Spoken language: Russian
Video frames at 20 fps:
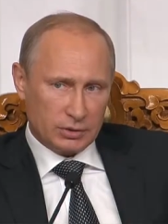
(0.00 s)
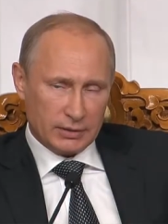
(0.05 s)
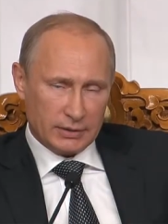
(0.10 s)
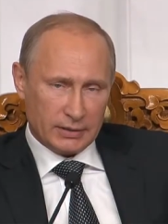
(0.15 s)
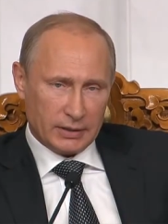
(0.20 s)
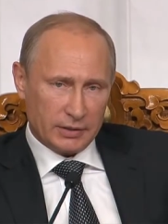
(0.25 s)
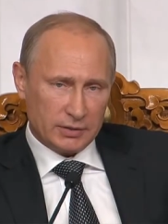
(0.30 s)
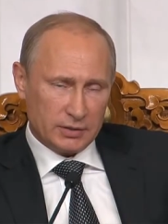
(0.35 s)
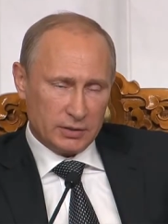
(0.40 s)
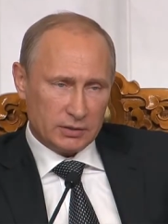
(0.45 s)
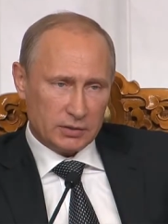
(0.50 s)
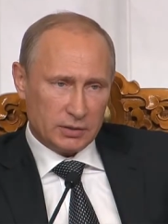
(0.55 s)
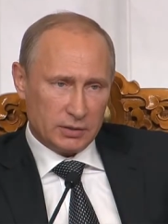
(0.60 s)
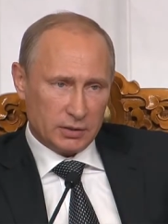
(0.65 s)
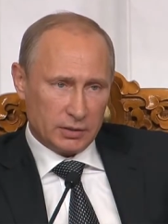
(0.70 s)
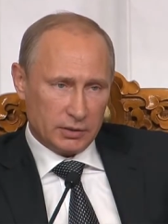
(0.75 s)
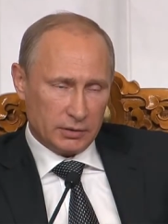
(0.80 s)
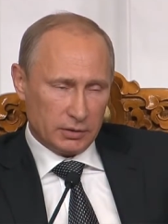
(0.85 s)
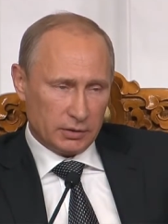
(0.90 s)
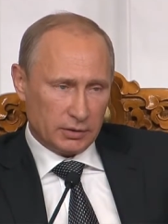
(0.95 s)
на российский
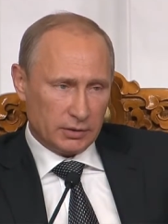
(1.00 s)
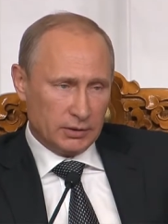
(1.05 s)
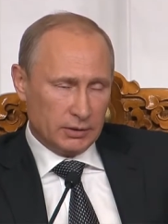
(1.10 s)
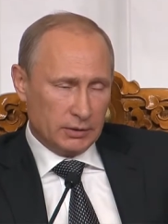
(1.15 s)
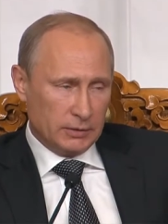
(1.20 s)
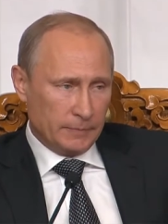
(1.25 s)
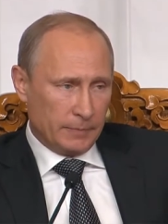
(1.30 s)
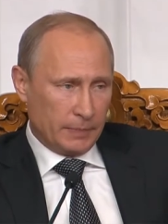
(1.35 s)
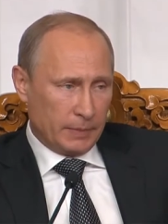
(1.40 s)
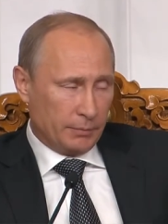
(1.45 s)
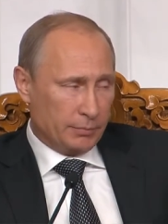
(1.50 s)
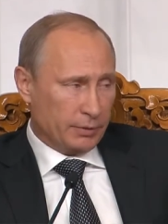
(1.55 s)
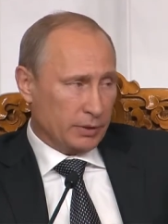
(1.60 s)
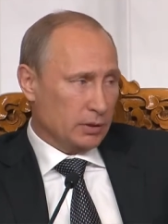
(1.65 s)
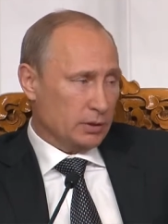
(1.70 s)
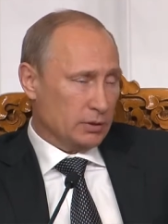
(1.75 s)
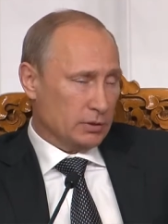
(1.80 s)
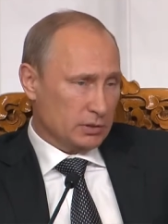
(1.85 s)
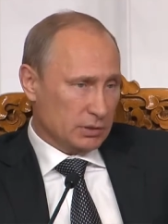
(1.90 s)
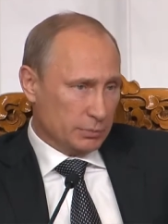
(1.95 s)
рынок
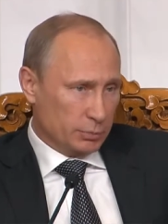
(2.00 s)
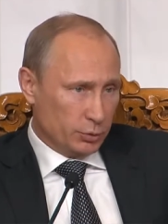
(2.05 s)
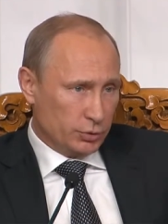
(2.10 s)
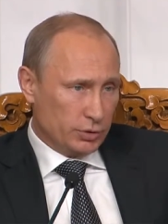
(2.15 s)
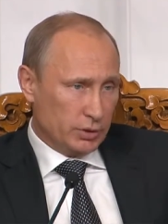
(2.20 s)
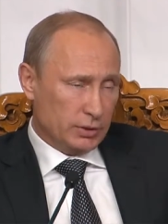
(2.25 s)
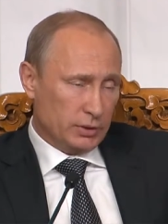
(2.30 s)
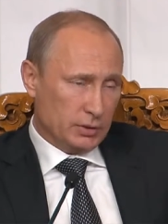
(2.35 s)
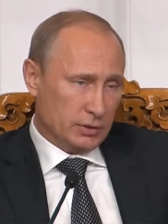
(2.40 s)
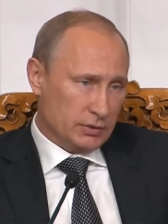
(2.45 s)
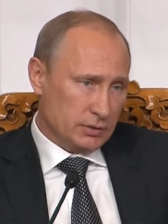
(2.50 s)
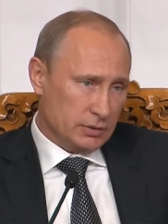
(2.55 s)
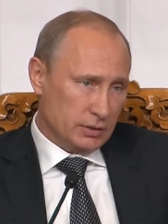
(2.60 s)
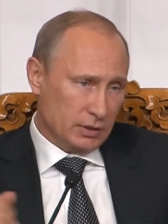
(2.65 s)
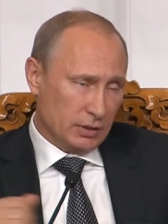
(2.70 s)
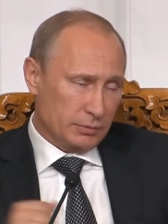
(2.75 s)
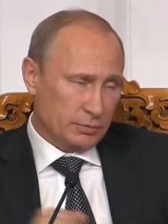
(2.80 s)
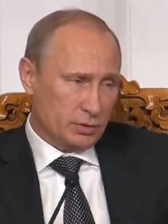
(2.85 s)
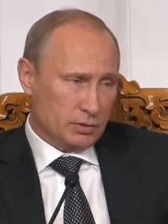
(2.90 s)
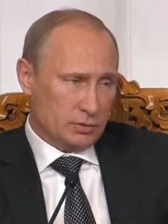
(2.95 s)
при соблюдении
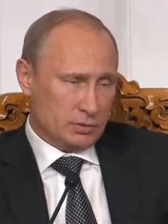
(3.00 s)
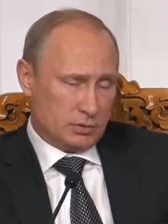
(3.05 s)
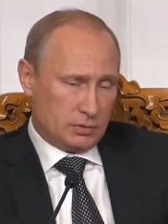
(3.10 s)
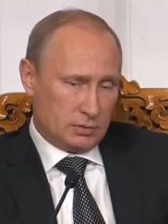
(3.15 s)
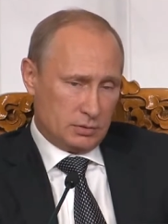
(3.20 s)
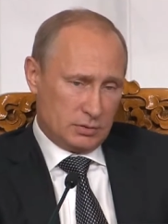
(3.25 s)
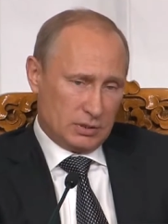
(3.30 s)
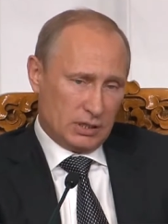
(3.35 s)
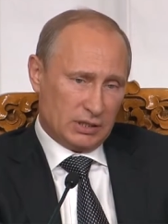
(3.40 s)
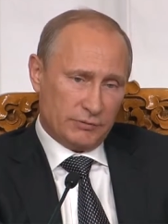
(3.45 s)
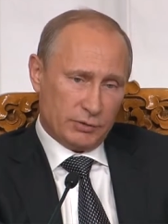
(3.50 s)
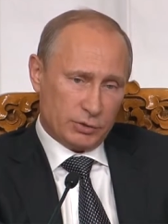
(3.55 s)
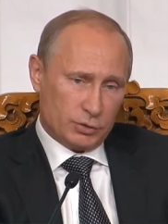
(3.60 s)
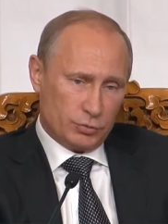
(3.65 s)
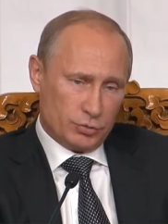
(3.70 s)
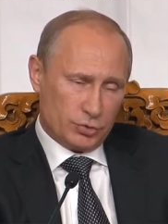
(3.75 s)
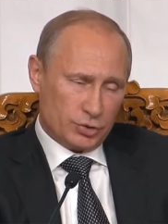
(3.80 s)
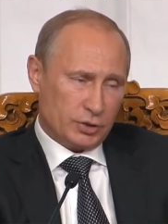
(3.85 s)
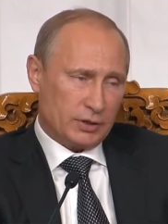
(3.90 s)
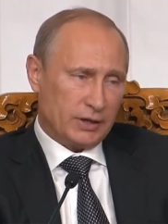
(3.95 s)

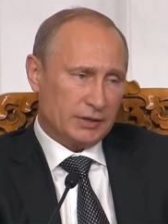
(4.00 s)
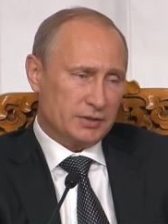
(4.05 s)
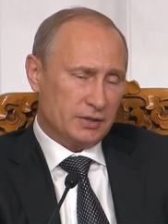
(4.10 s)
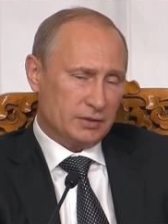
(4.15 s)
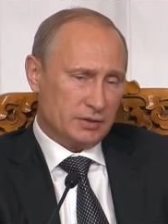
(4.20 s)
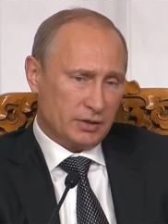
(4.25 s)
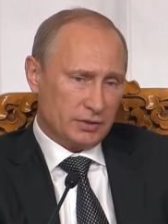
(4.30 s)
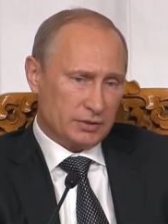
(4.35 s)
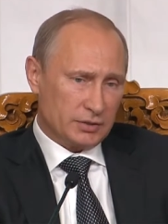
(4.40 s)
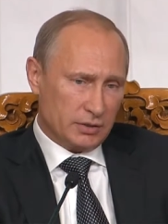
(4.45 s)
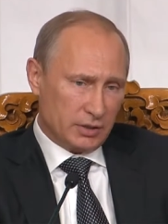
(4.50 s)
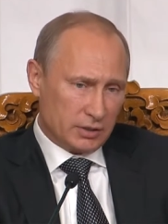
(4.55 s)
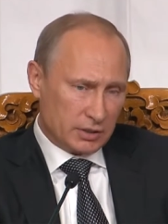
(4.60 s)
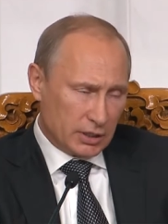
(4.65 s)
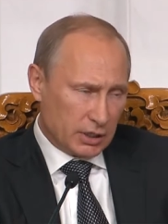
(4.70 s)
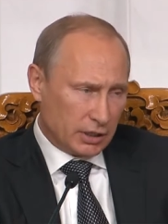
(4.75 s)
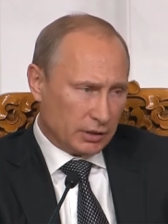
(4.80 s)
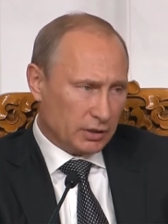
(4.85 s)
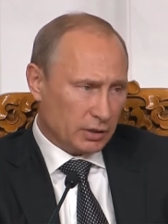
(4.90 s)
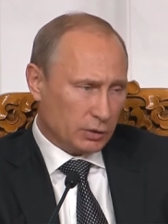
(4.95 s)
соответствующих российских
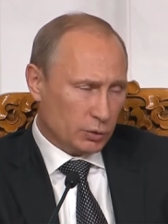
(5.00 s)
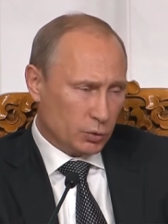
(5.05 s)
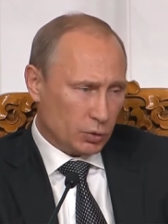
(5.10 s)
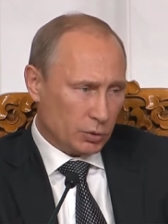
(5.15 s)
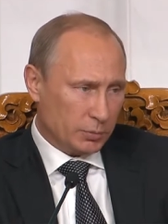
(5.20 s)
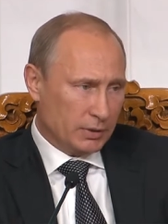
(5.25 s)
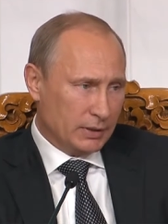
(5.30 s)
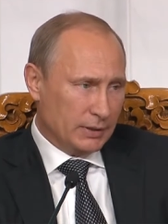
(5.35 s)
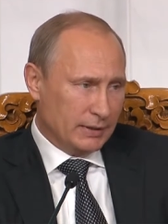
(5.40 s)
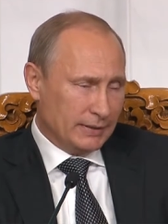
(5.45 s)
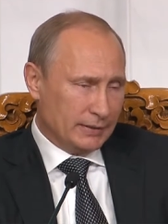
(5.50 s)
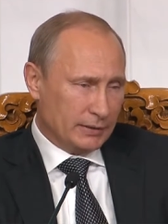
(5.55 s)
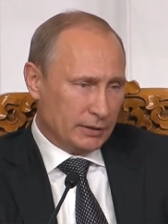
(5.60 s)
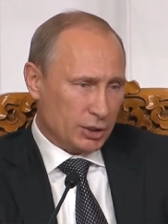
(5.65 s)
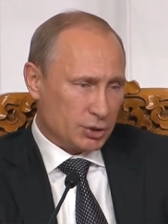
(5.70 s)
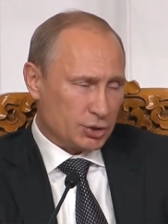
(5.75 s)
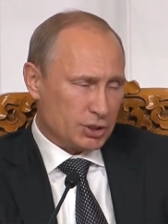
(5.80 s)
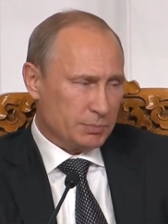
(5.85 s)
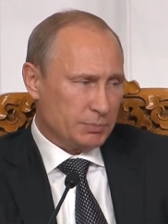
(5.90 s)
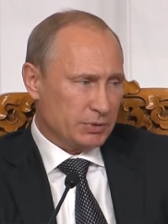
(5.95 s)
санитарных норм.
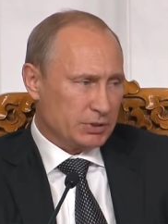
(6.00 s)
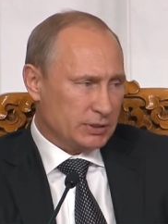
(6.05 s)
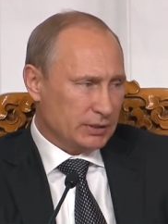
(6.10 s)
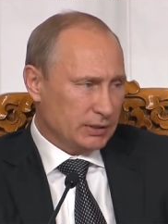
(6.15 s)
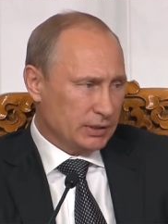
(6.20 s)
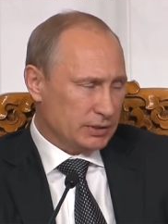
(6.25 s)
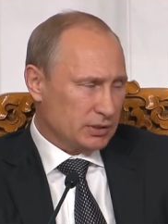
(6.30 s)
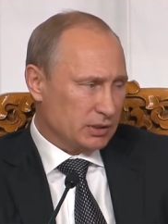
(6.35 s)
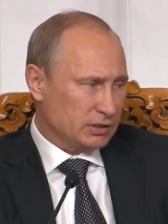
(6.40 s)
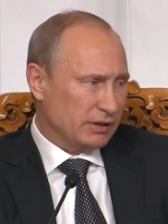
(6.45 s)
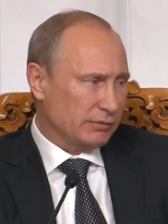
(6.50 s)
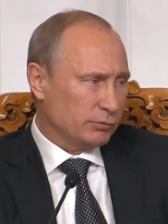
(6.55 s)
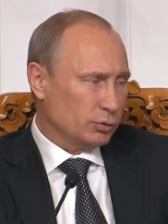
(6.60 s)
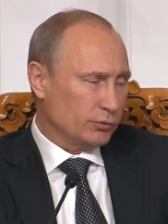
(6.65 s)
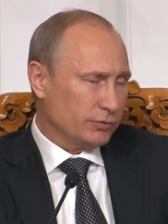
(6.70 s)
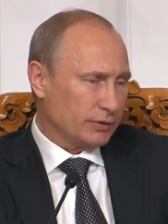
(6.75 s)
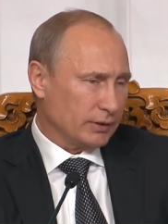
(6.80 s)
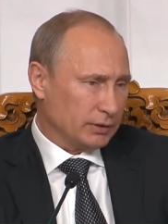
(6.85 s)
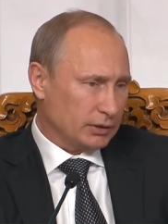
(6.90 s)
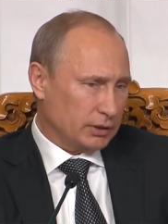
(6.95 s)
Наши специалисты
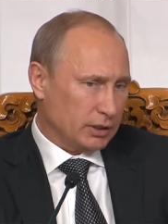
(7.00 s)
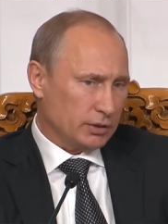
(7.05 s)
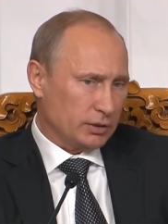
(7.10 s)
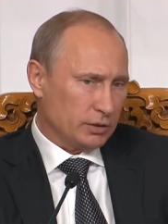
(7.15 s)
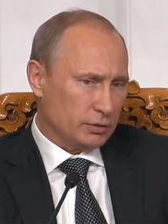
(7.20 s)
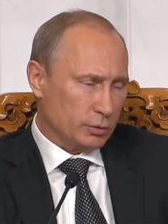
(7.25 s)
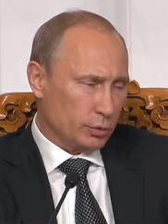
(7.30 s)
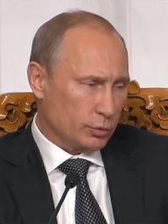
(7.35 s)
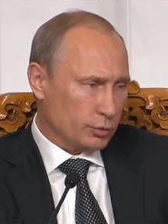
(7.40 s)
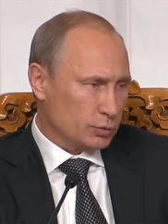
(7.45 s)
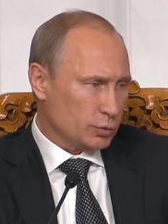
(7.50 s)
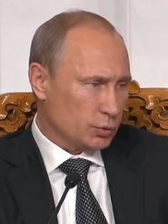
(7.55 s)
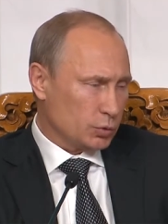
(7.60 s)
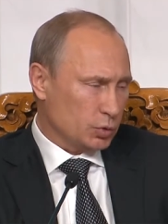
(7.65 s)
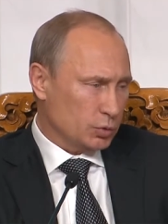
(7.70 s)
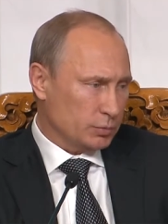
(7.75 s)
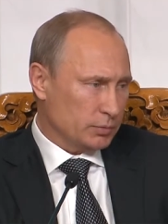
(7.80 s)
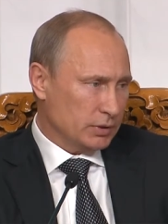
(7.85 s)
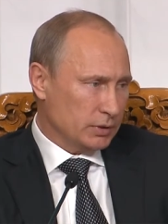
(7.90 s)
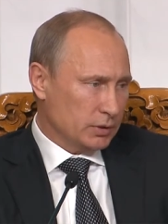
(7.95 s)
давно в контакте друг с
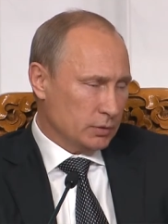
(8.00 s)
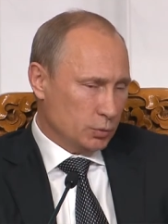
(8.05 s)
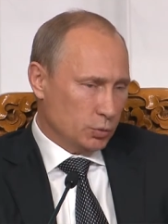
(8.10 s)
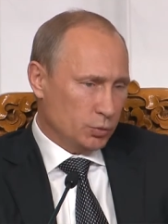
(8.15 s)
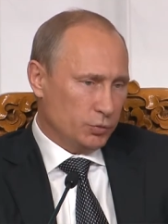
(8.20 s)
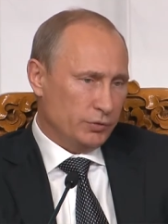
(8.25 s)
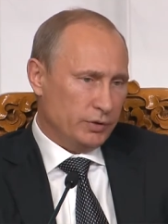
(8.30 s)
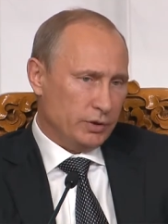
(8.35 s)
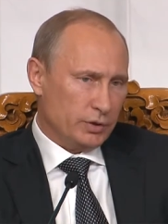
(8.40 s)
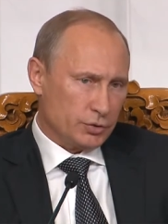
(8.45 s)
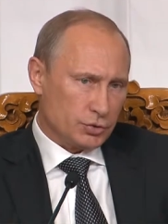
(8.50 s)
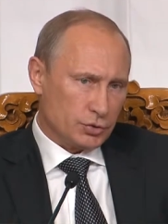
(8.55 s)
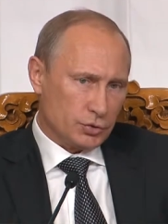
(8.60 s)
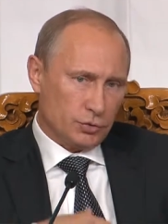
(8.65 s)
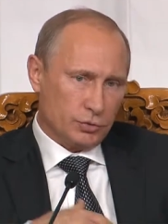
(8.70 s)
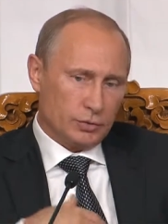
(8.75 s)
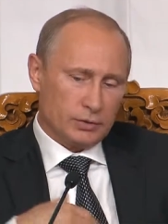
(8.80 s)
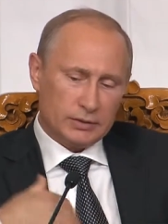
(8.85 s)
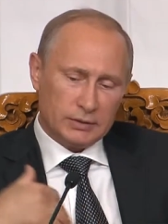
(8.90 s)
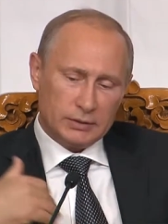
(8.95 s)
другом, уверен,
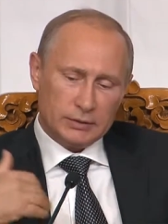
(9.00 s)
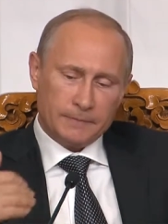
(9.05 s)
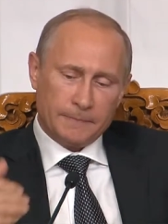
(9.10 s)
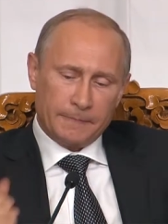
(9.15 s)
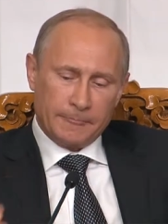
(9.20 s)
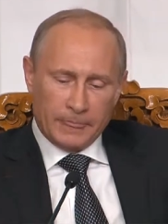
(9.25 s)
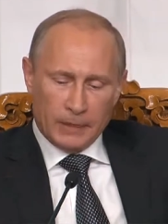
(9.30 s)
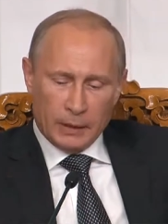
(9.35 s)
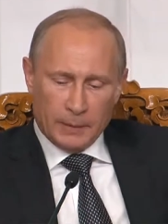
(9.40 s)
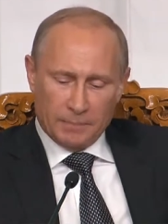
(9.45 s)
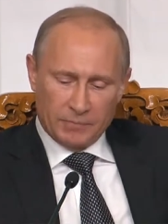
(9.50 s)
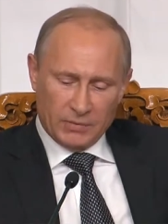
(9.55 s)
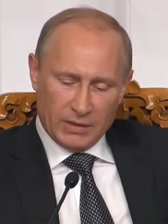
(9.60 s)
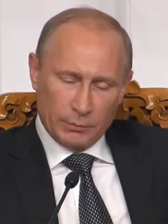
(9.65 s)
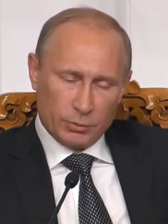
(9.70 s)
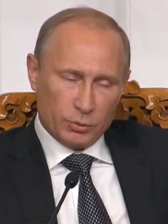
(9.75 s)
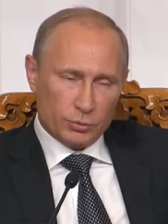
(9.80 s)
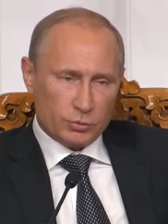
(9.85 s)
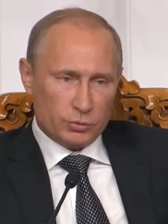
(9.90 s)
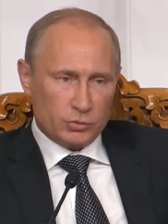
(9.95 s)
что они
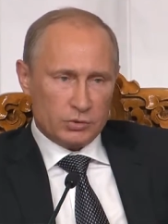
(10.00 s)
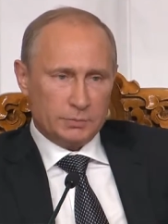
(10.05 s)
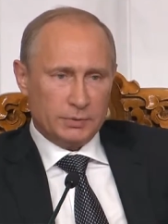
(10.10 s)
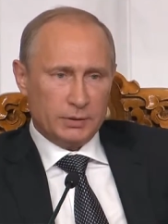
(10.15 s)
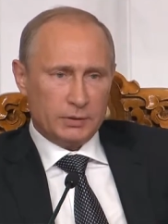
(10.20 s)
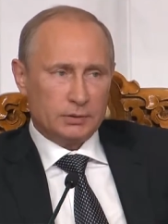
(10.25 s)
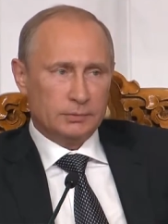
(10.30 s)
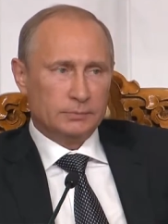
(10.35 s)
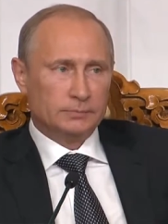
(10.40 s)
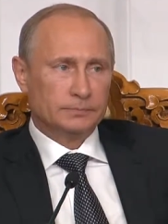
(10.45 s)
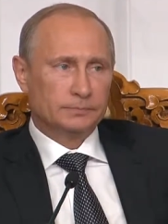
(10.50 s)
добьются успеха.